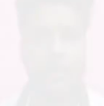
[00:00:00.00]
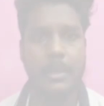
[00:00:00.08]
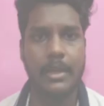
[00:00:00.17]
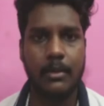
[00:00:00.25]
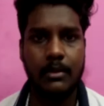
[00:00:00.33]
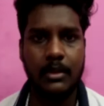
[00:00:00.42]

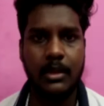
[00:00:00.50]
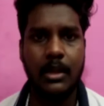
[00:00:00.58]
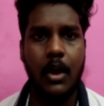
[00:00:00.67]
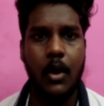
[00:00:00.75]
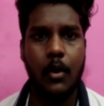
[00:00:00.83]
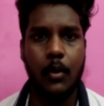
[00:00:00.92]
அப்படிங்கிற வந்து
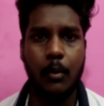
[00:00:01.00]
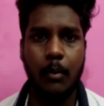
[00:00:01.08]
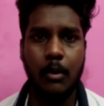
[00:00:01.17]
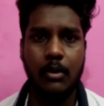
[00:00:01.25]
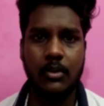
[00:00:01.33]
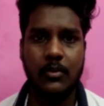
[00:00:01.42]
ரொம்ப
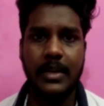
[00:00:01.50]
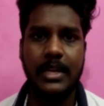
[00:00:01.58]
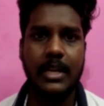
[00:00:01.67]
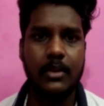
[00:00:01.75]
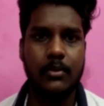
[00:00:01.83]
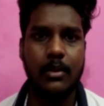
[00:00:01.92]
ஒரு
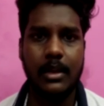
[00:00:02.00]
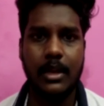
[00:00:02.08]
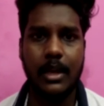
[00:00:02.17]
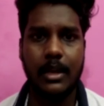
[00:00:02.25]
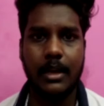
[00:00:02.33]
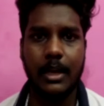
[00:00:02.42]
ஸ்வீட்டாக
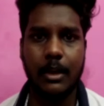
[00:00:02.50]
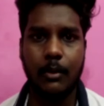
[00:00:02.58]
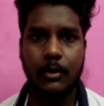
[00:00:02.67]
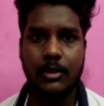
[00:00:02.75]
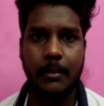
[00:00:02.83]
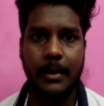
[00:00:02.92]

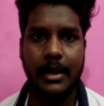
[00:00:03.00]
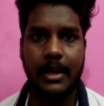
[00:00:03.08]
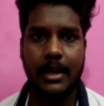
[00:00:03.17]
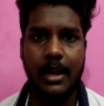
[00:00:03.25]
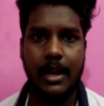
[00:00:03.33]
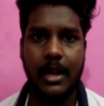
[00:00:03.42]
சொல்லியிருக்காங்க
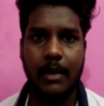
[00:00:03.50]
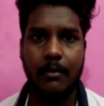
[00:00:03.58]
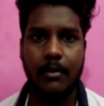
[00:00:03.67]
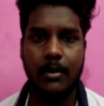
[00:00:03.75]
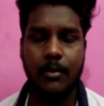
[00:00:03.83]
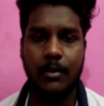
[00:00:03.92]
என்னன்னாலே
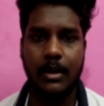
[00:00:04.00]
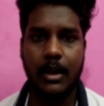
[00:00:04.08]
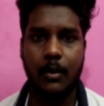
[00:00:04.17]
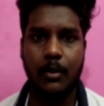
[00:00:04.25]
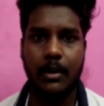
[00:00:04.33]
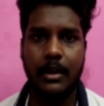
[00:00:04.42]
அவங்களுக்கு உண்டான
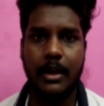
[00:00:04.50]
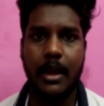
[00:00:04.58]
ஒரு